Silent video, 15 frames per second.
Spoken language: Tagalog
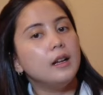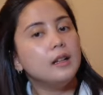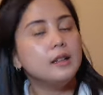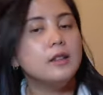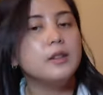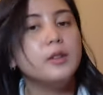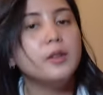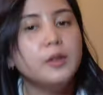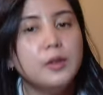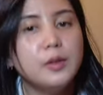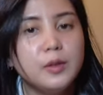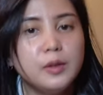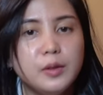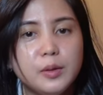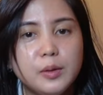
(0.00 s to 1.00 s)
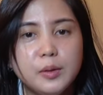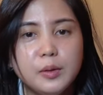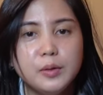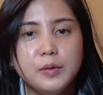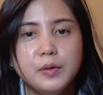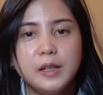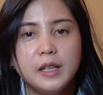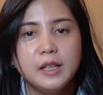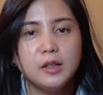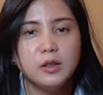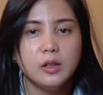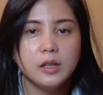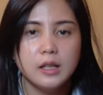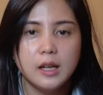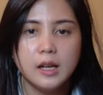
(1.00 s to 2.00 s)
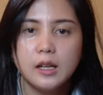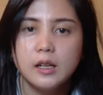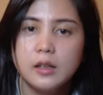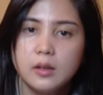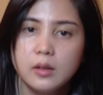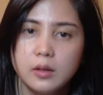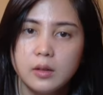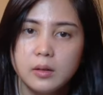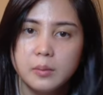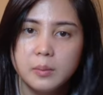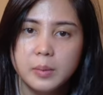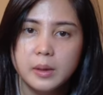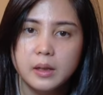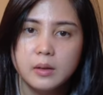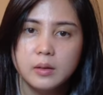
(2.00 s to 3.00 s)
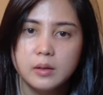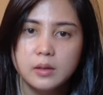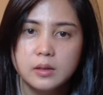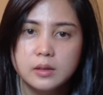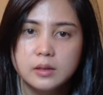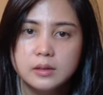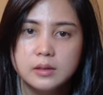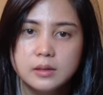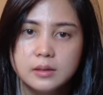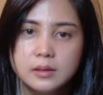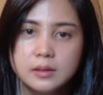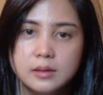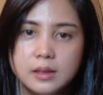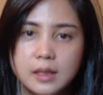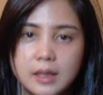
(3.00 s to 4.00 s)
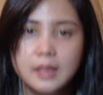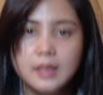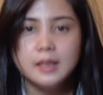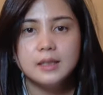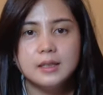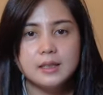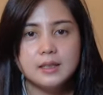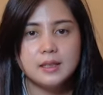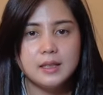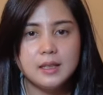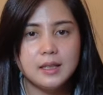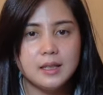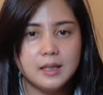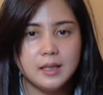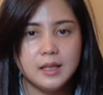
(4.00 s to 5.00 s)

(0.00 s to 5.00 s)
Hello! Feeling ko ang layo, pero sige na